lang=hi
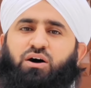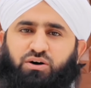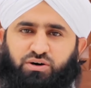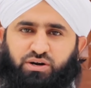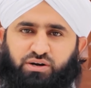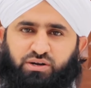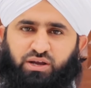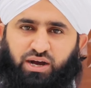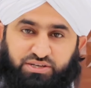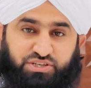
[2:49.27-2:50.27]
और
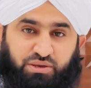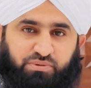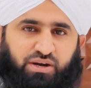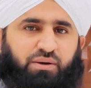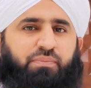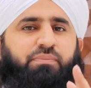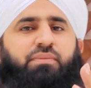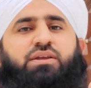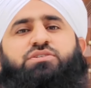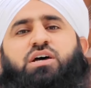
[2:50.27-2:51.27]
आसेब का
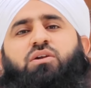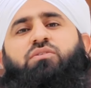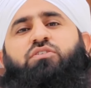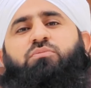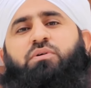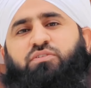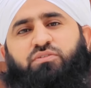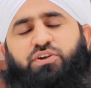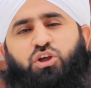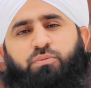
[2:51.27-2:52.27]
मैं इन अजीज़
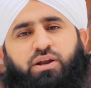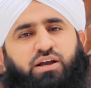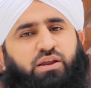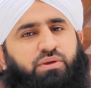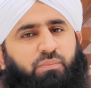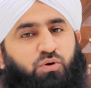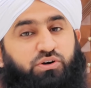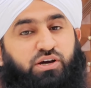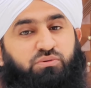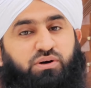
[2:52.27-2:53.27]
मज़ीद वीडियो बनाकर भी
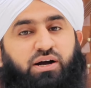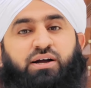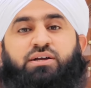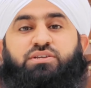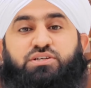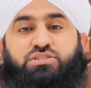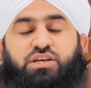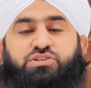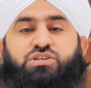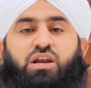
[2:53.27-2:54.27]
अपलोड करूँगा
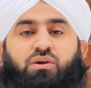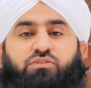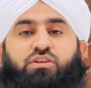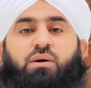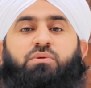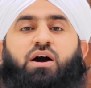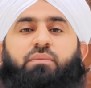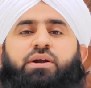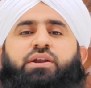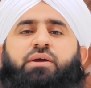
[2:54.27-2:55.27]
जिससे इन अजीज़ आप
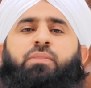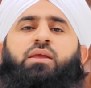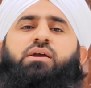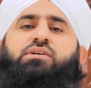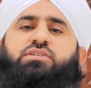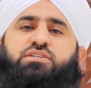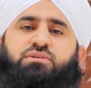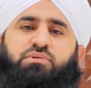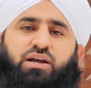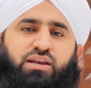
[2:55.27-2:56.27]
घर बैठे इस
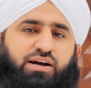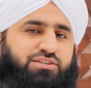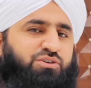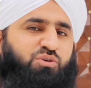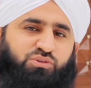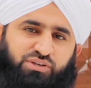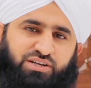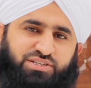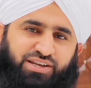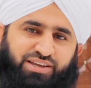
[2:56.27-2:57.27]
किस्म का इलाज खुद
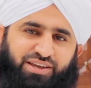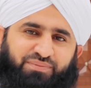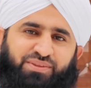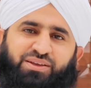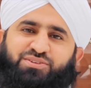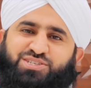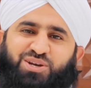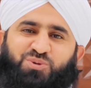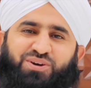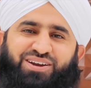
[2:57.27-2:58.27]
कर सकेंगे
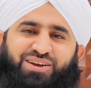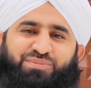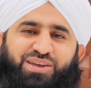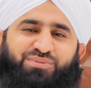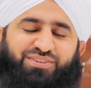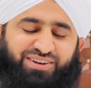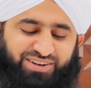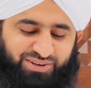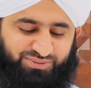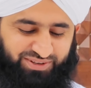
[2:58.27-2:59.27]
सल्लू हबीब
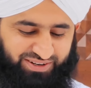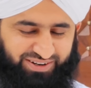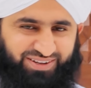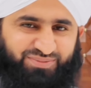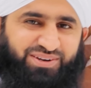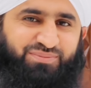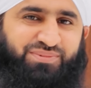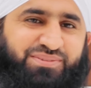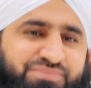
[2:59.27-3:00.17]
सल्ला